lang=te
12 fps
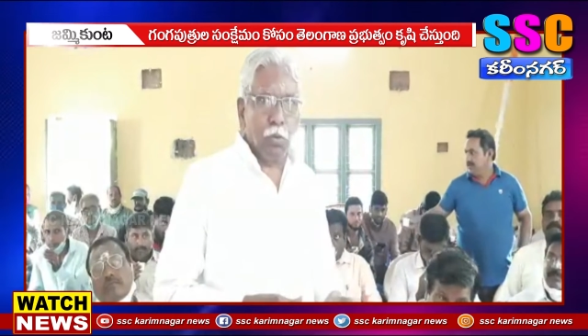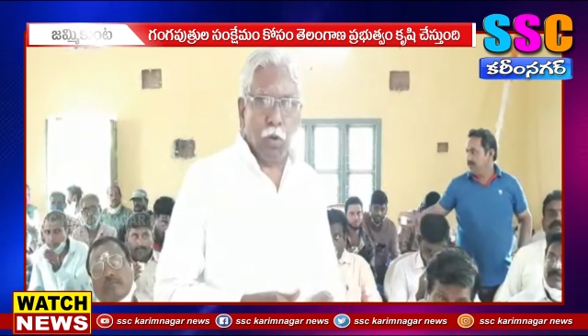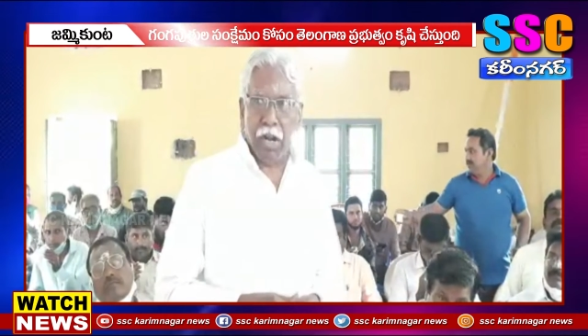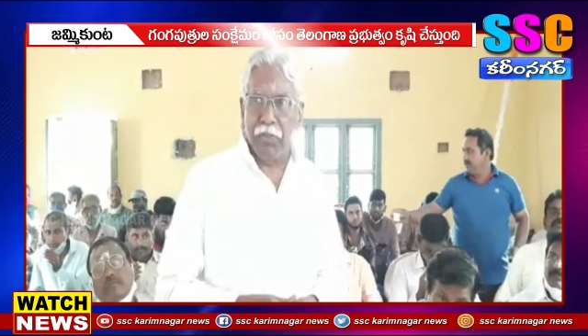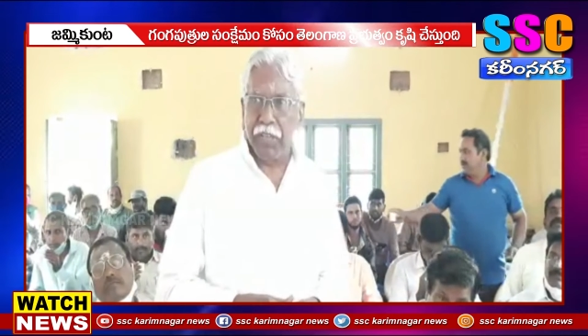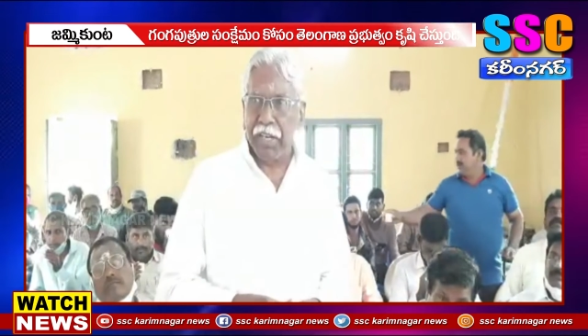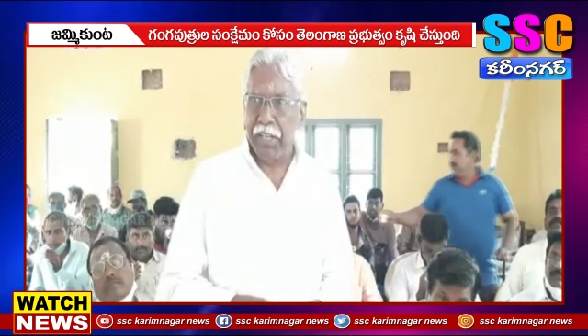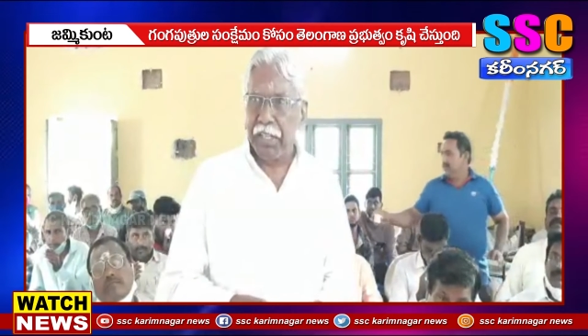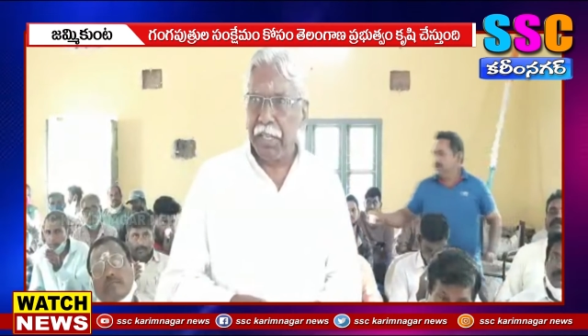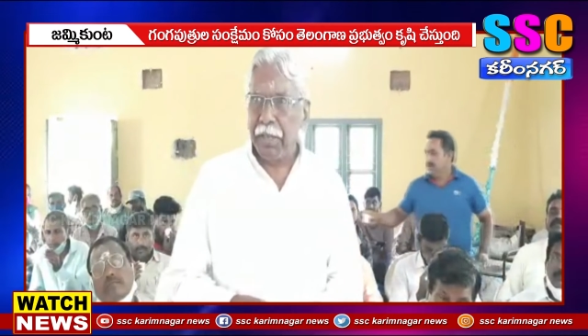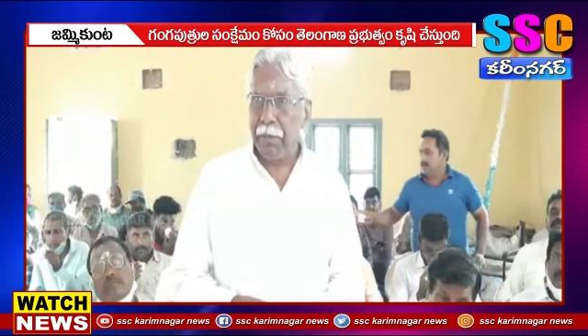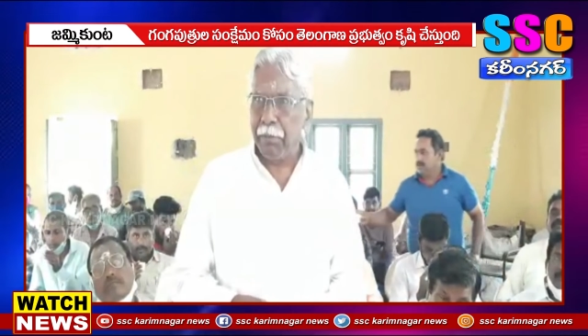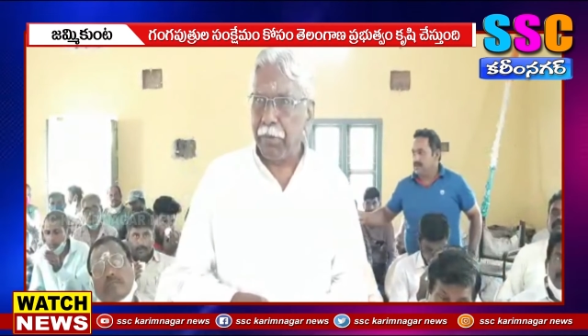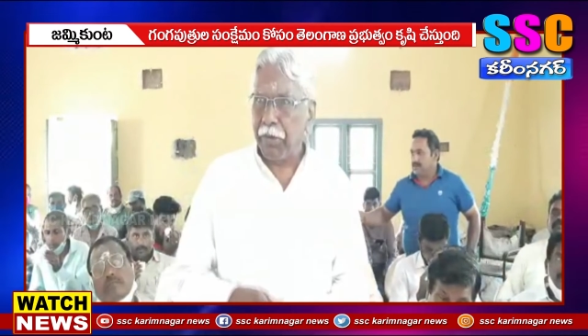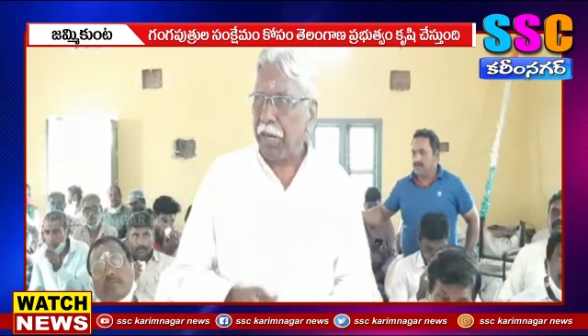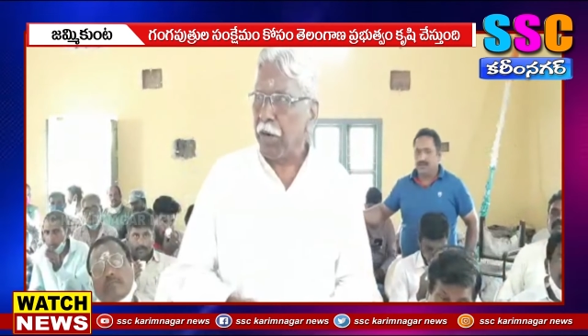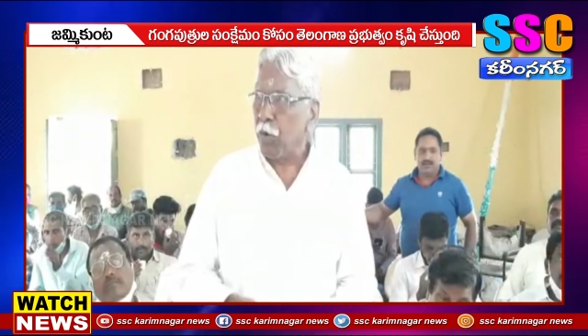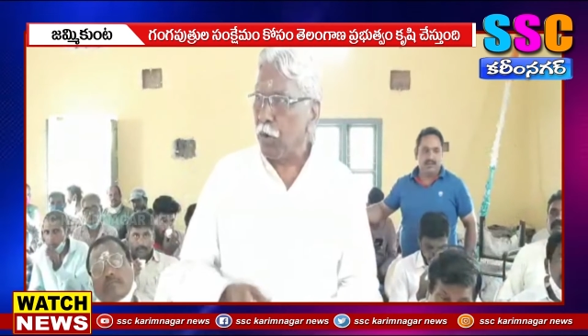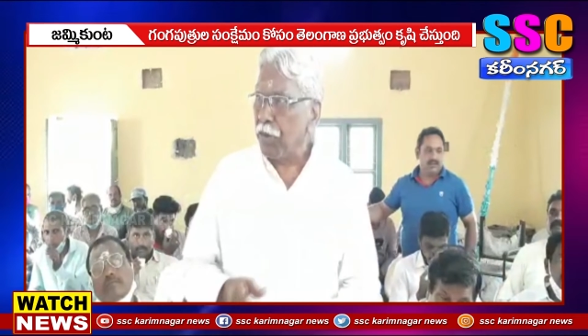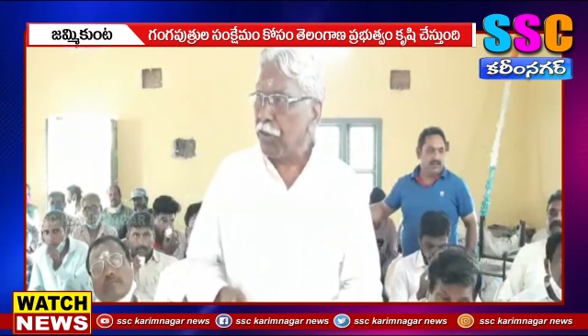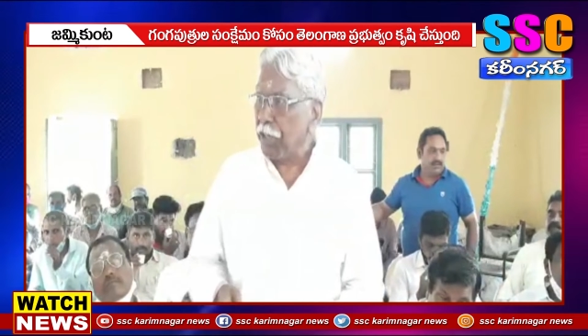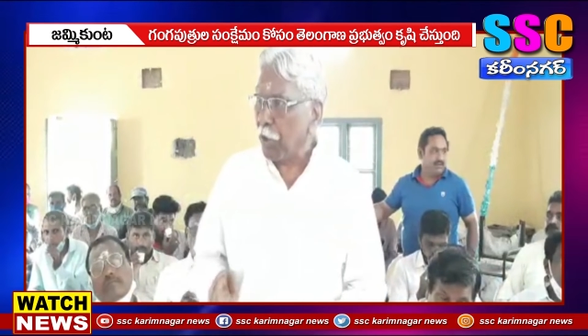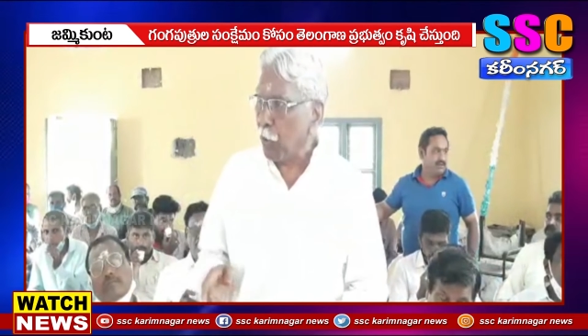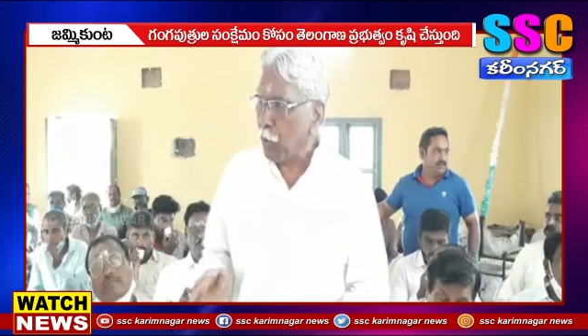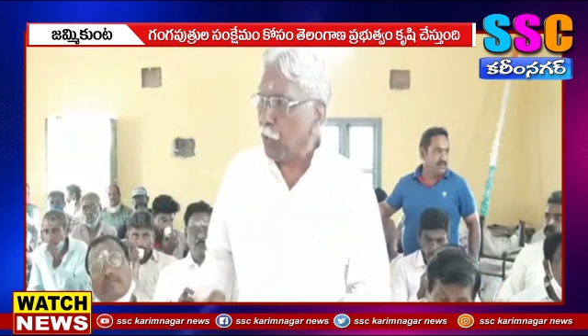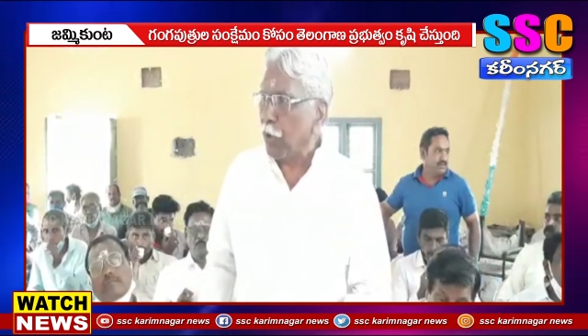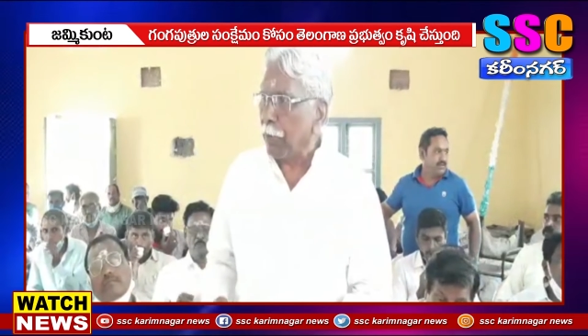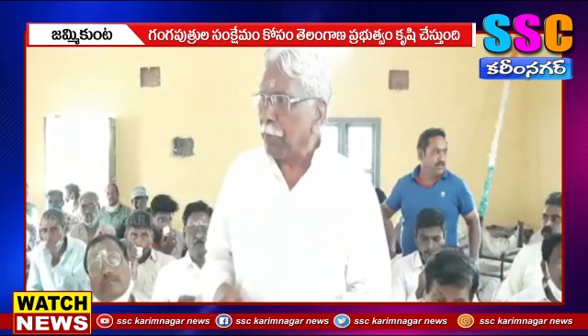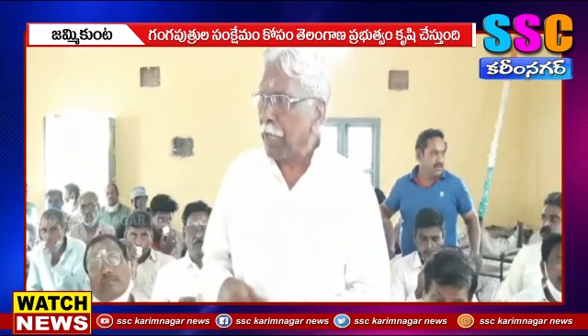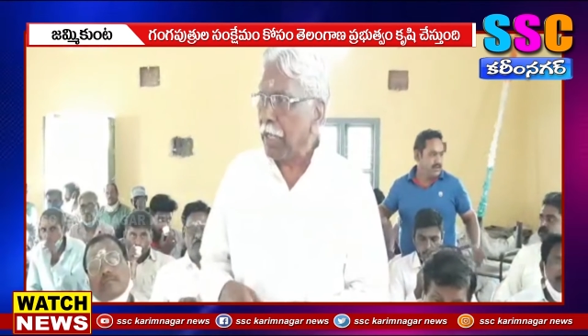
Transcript: కోరడం జరిగింది మేము రెండు రోజుల నుంచి ఇక్కడ ఉంటున్నాం